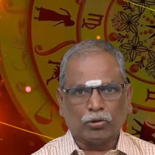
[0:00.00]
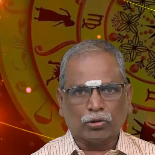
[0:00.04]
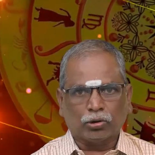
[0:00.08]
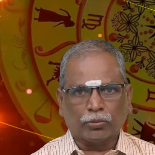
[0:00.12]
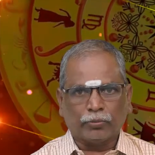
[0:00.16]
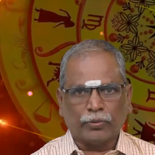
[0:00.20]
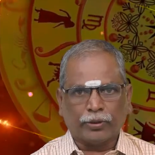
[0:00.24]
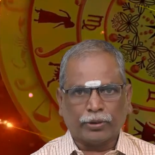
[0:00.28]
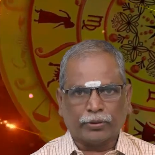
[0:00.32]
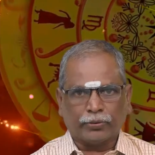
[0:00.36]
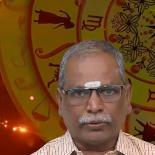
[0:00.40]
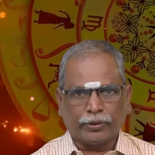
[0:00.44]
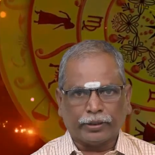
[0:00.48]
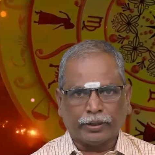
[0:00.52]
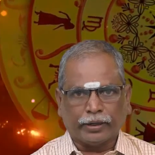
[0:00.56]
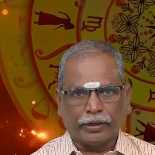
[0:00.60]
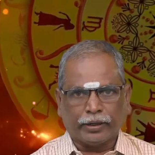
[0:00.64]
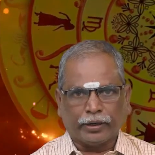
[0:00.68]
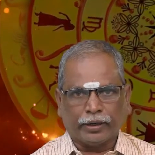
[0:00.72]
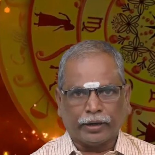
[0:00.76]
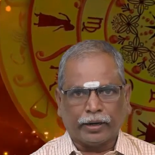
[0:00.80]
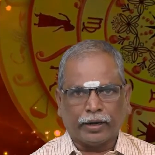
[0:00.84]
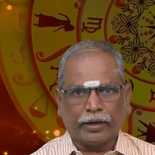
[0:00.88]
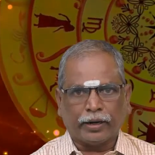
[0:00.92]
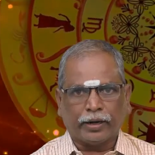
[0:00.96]
யோகம் பெறக்கூடிய
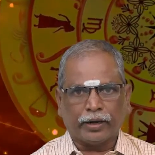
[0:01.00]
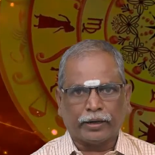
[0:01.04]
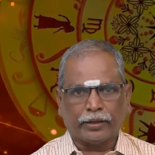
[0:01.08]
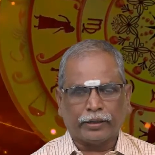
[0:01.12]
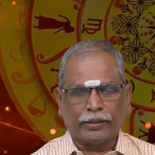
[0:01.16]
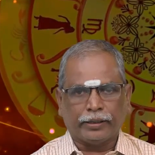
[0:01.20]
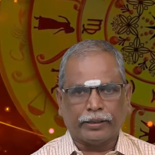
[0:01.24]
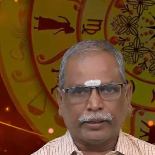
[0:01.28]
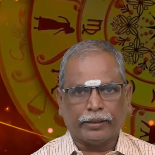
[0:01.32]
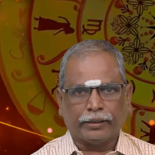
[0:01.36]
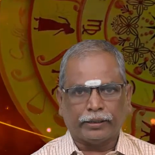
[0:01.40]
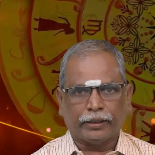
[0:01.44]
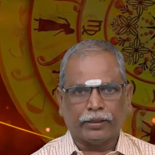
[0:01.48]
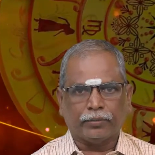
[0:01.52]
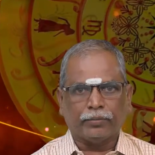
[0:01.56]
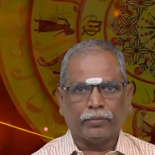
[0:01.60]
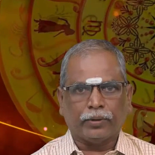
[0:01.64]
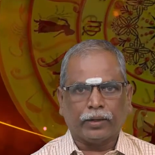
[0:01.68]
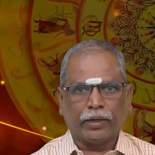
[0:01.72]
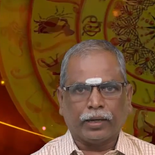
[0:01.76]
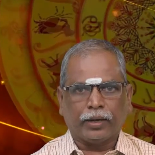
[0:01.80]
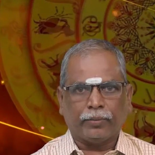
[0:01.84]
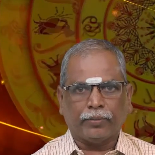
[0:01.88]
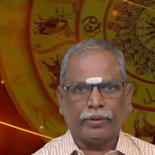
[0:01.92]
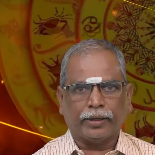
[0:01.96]
நாளாக இன்றைய தினம்
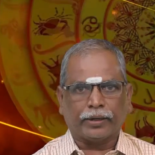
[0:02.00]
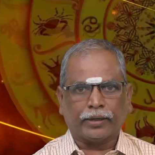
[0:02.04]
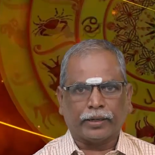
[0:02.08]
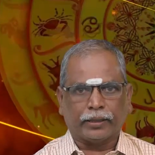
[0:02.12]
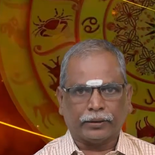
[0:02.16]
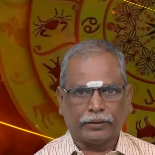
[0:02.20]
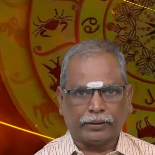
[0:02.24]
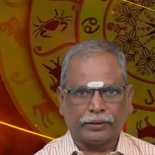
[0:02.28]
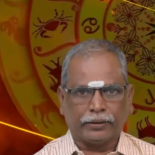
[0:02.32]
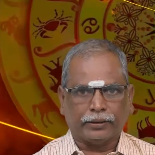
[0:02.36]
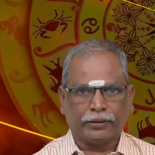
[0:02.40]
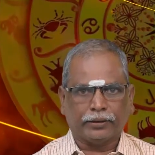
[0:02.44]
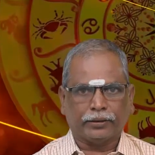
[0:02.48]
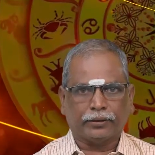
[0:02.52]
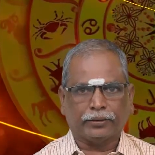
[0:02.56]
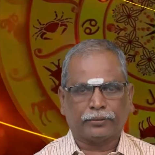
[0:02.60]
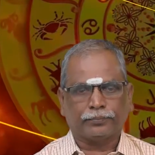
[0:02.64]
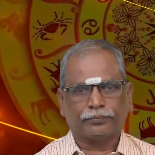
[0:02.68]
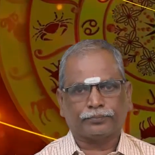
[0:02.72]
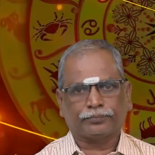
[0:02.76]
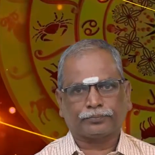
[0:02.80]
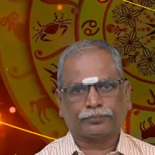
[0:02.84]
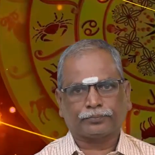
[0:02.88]
அமைய காத்திருக்கிறது